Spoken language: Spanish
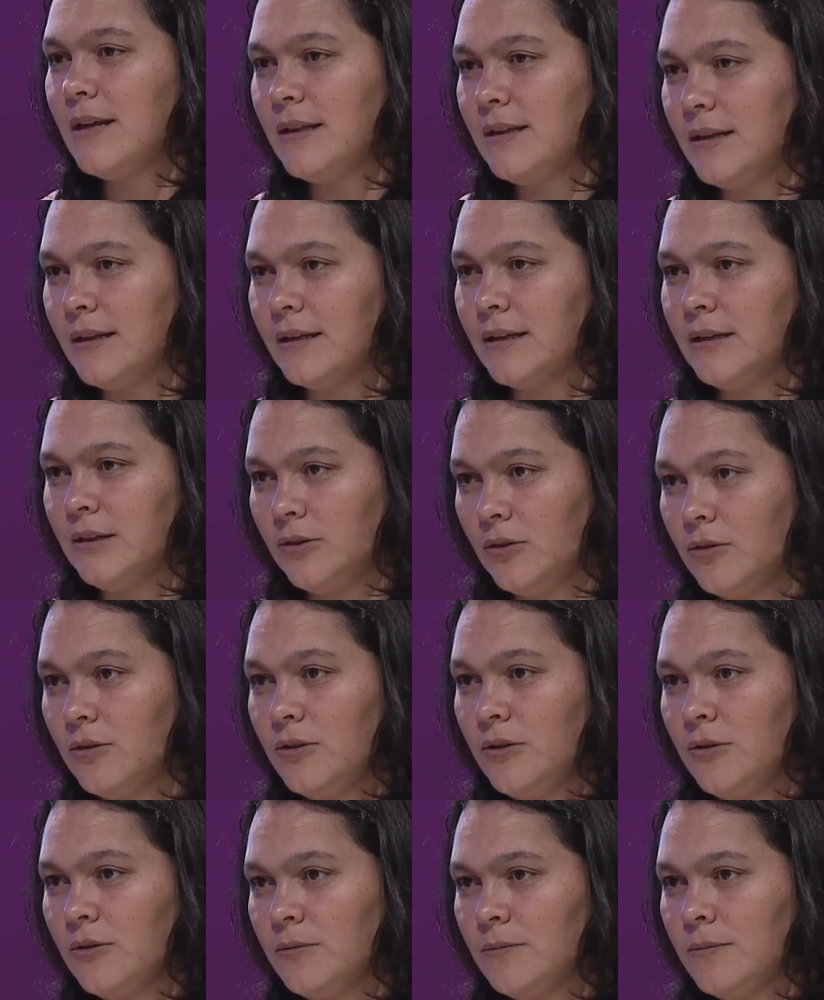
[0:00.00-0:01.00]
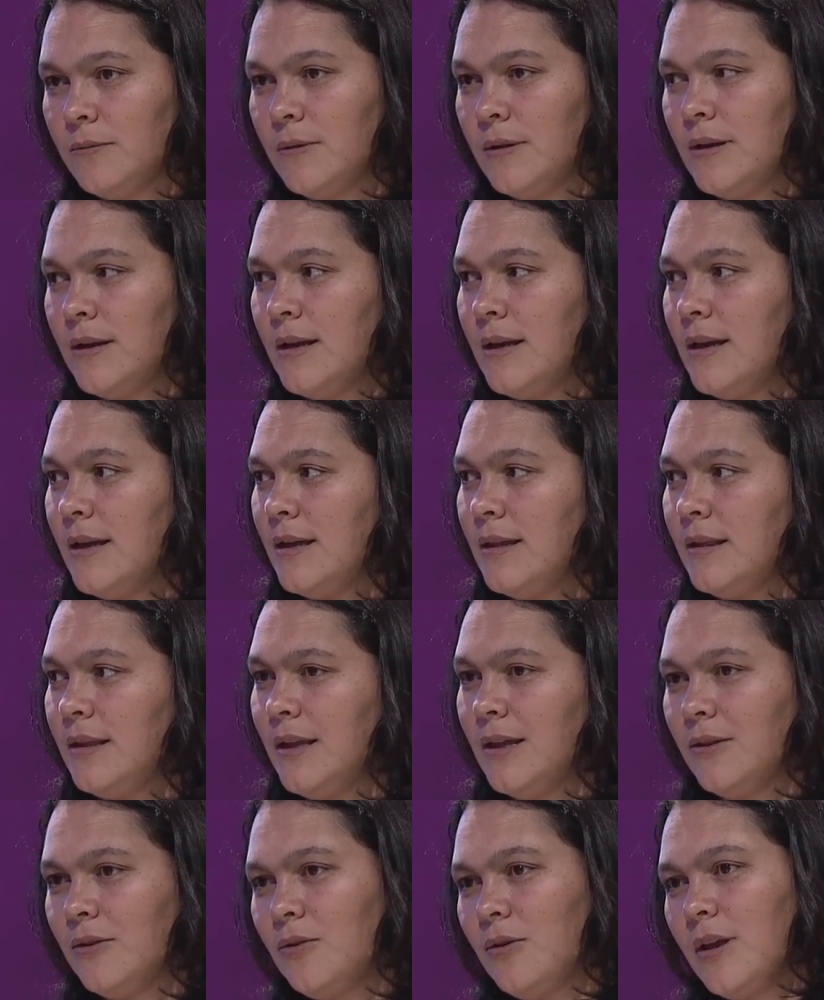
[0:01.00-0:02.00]
de territorio.
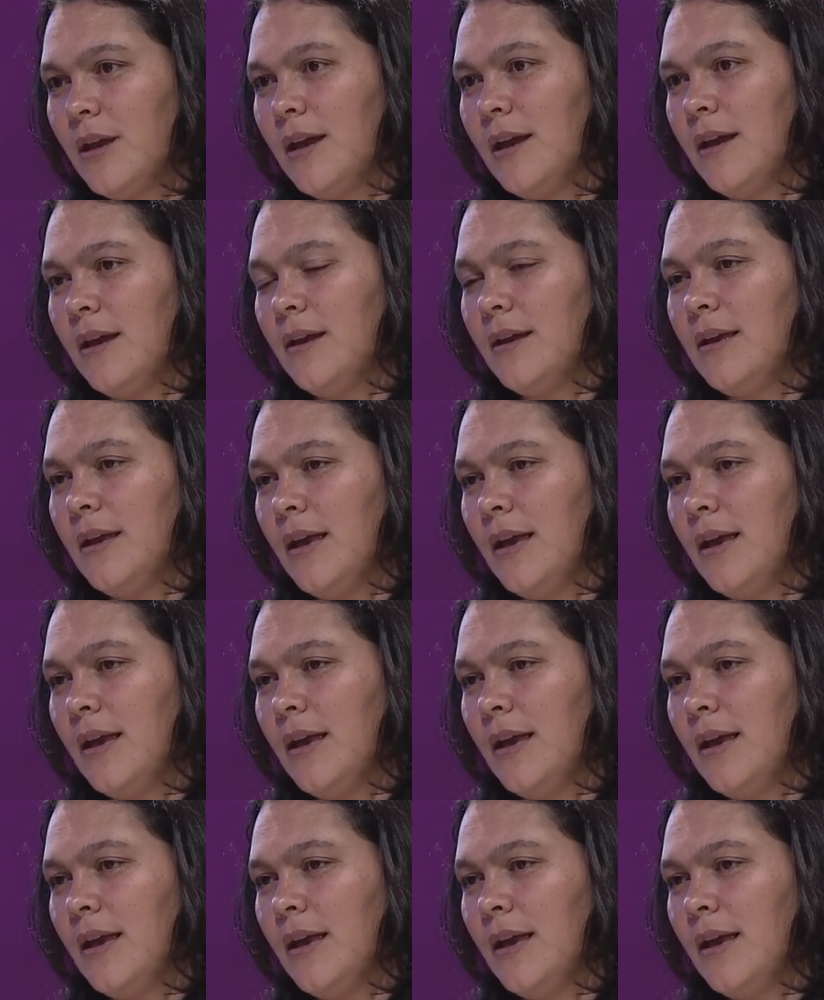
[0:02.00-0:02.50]
Entiendo que,